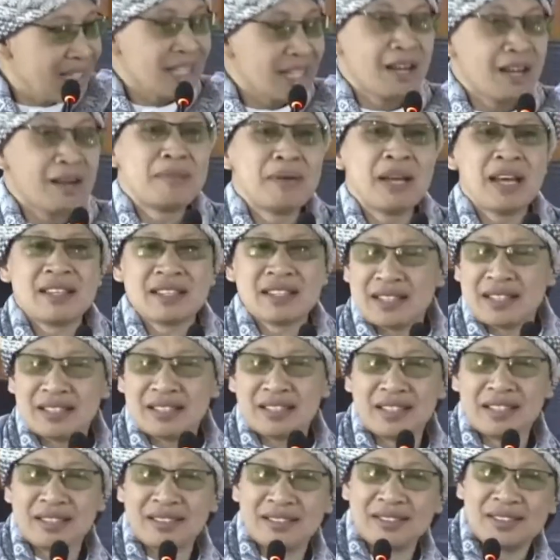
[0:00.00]
yang biasa
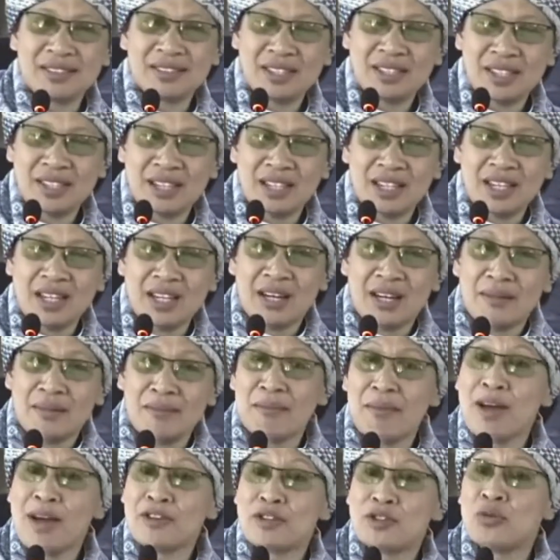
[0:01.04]
sana
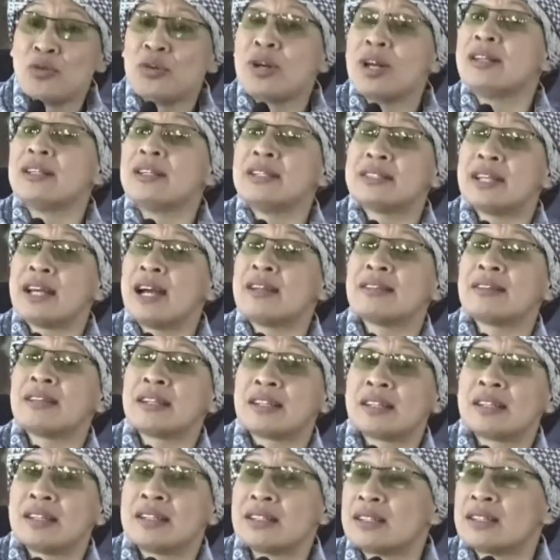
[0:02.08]
baju nanti saya
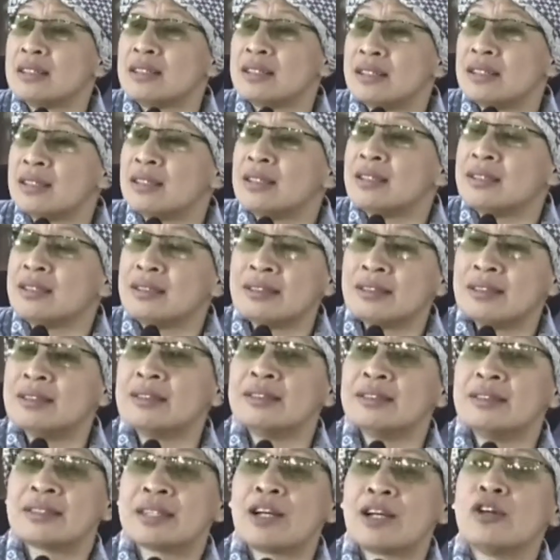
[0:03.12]
antarkan ke
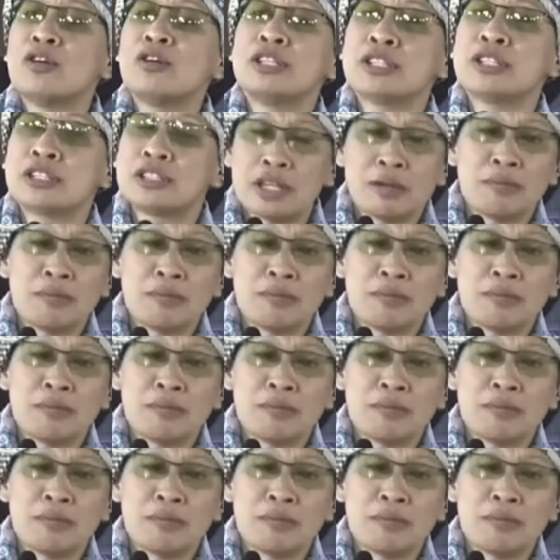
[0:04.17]
kalau di